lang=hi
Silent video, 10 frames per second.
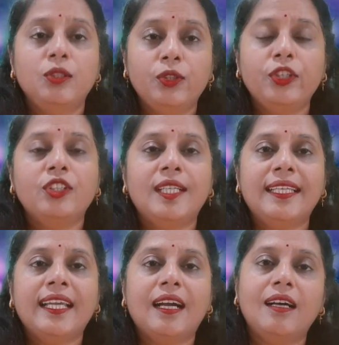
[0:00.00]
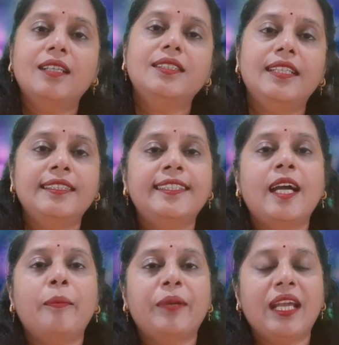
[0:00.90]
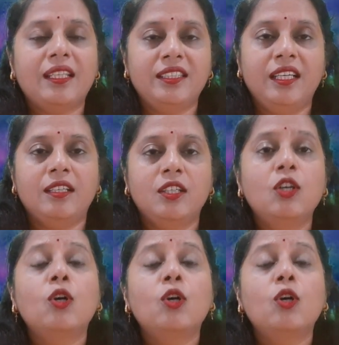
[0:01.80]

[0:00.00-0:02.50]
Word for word: दुर्योधन ने कहा जैसे आपकी आज्ञा